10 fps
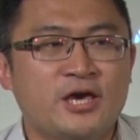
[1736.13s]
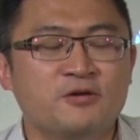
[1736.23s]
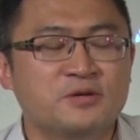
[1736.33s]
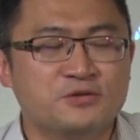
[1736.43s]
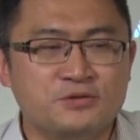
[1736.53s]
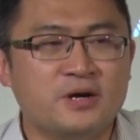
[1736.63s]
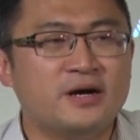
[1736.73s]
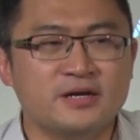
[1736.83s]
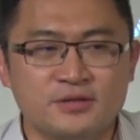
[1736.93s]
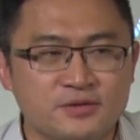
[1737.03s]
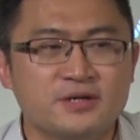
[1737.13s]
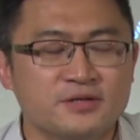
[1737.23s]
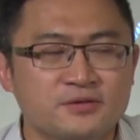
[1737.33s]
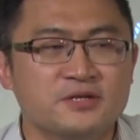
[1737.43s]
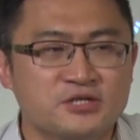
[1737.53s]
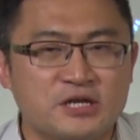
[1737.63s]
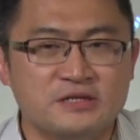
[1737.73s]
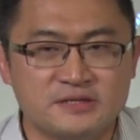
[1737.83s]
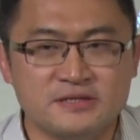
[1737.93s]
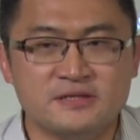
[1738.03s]
因为我们需要很多很多的
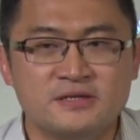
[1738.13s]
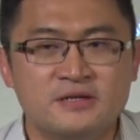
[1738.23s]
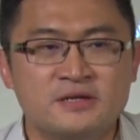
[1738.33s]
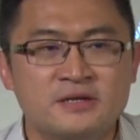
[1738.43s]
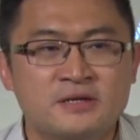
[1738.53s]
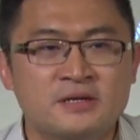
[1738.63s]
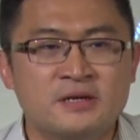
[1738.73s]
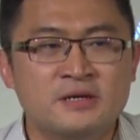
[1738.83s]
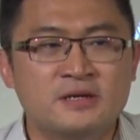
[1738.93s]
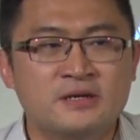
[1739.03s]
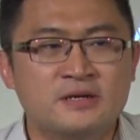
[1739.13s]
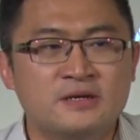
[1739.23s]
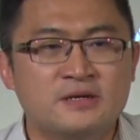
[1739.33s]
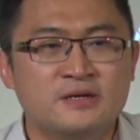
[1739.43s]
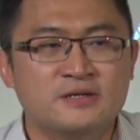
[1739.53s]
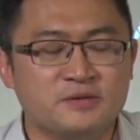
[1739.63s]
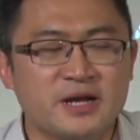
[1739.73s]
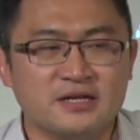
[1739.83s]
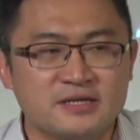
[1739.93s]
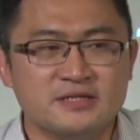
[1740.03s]
神迹。什么
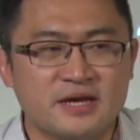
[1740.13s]
两千